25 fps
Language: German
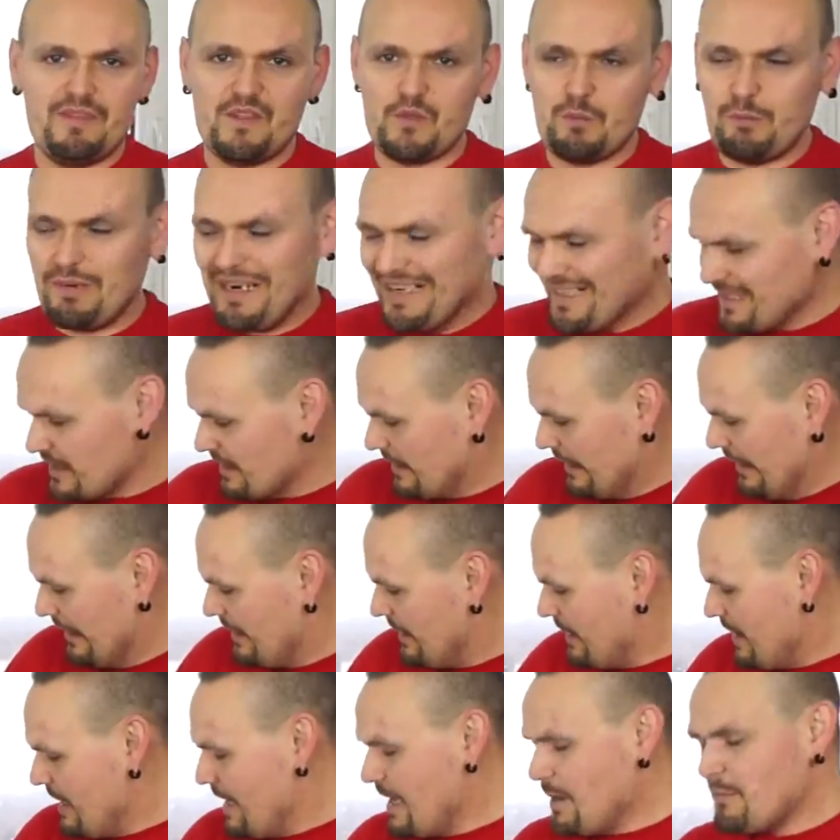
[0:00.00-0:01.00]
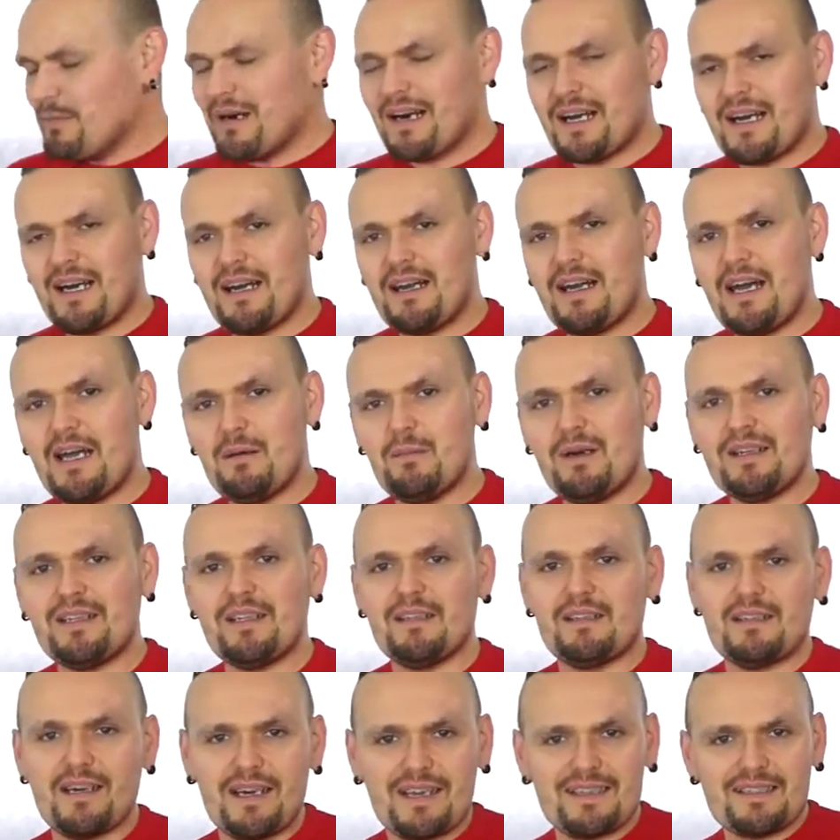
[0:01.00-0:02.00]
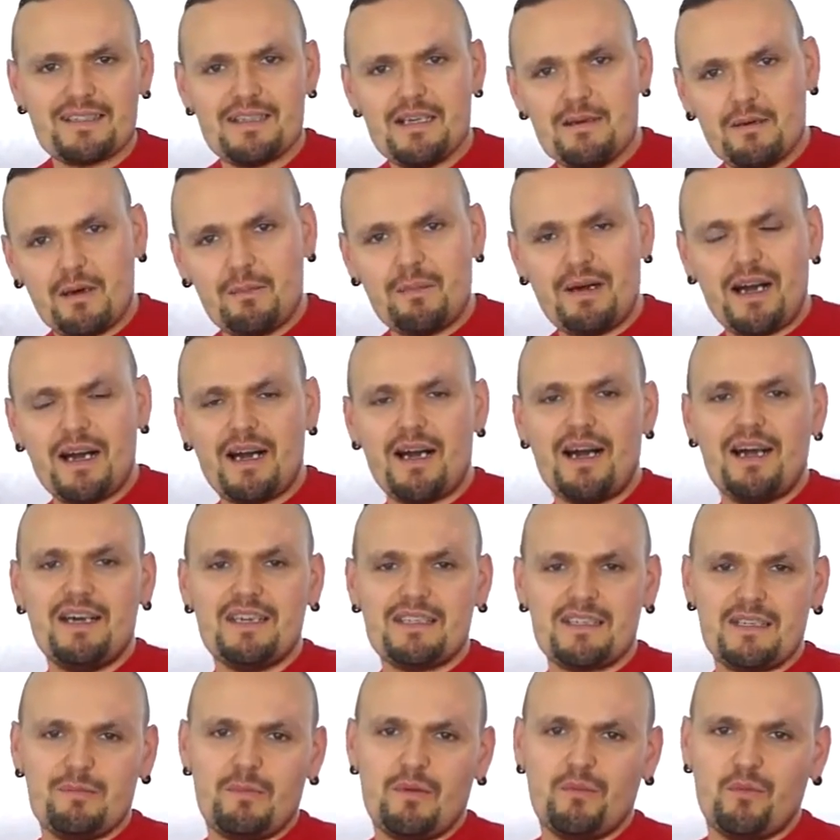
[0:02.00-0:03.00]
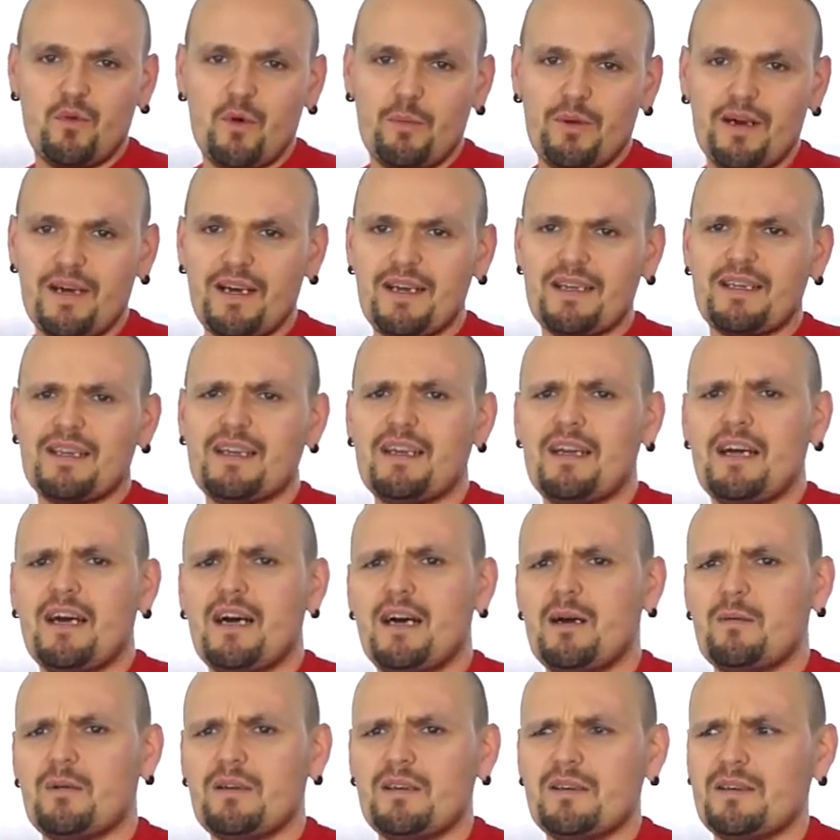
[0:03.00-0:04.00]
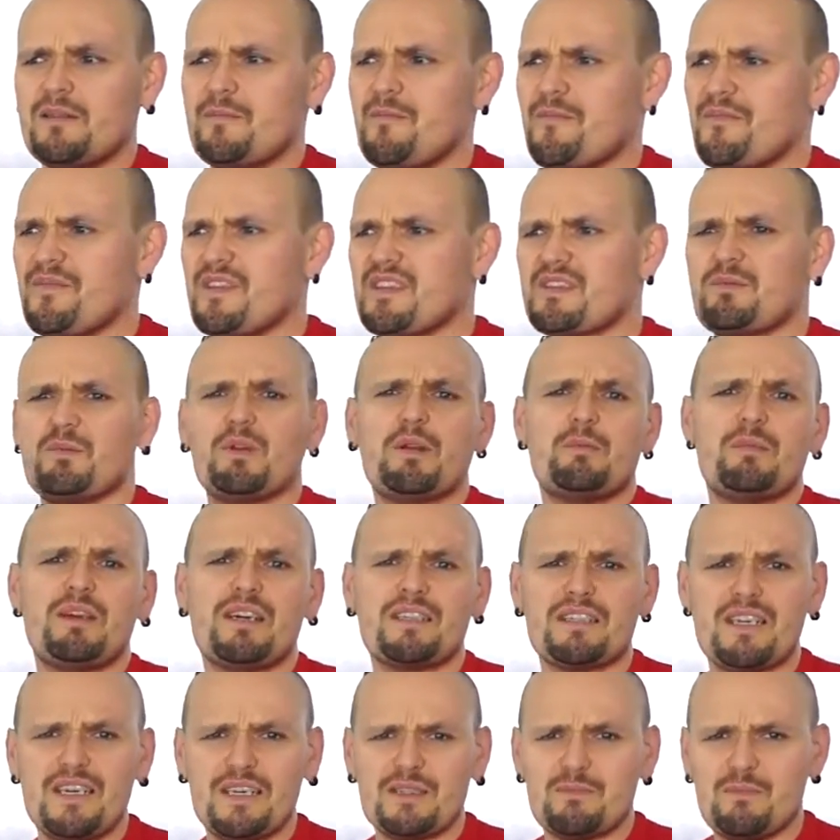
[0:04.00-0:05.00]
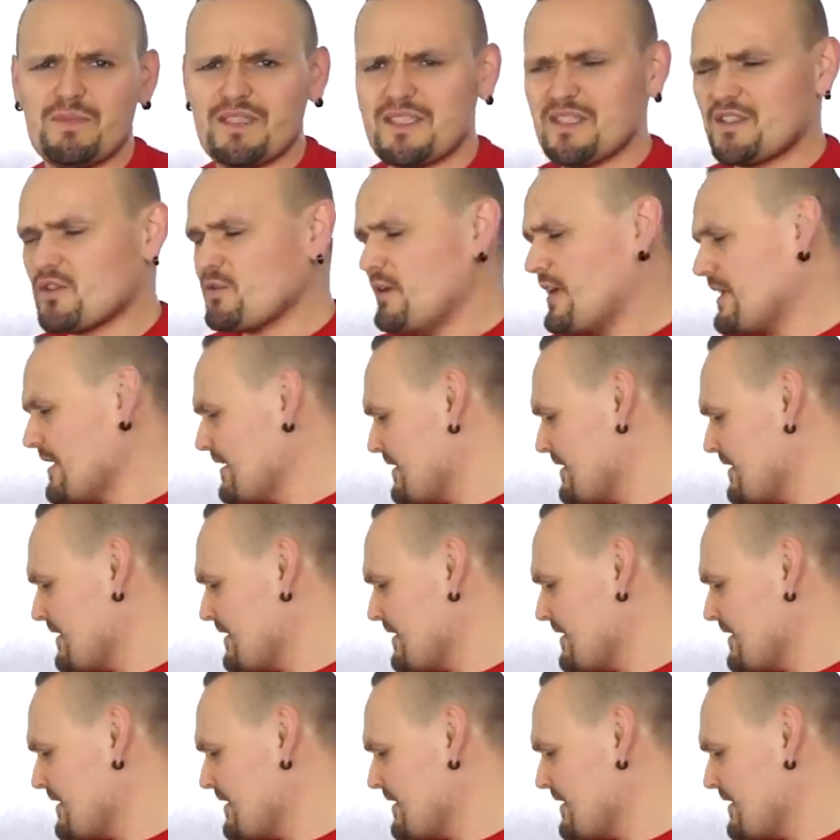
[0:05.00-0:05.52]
zu backen. Man kann einmal den Teig selber machen, alles selber vorbereiten, aber das würde mir jetzt alles ein bisschen zu